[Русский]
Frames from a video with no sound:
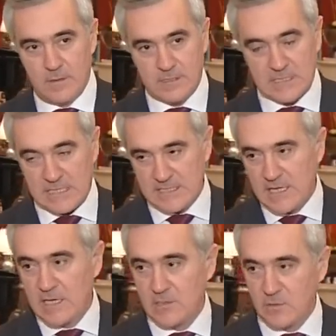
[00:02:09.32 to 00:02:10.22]

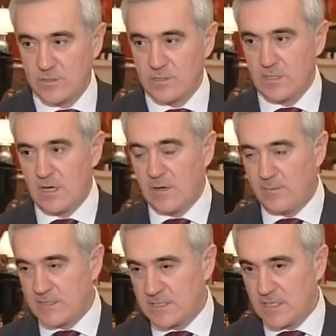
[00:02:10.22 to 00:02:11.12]
сказали, то есть
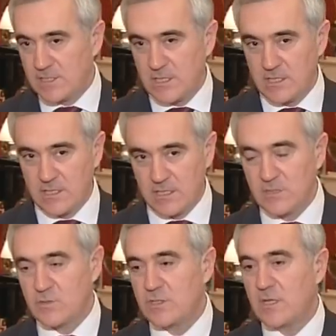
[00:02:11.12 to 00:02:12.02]
обозначили их,
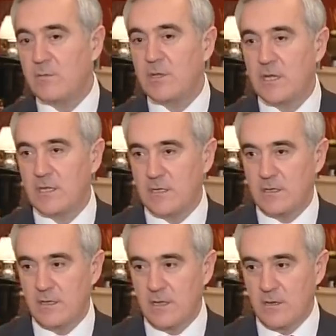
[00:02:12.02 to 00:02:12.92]
есть уже намерение –
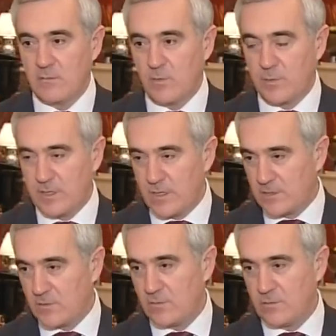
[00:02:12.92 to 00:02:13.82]
по
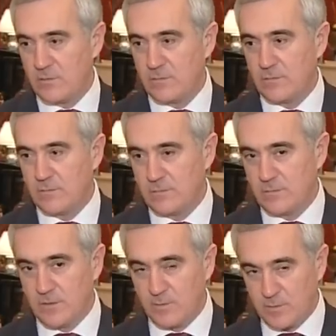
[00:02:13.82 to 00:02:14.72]
принятию
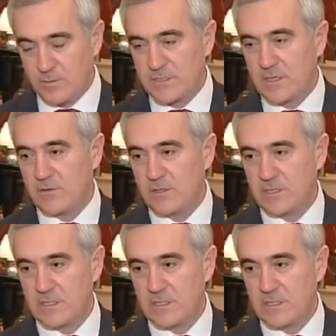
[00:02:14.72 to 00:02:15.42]
и подписанию этих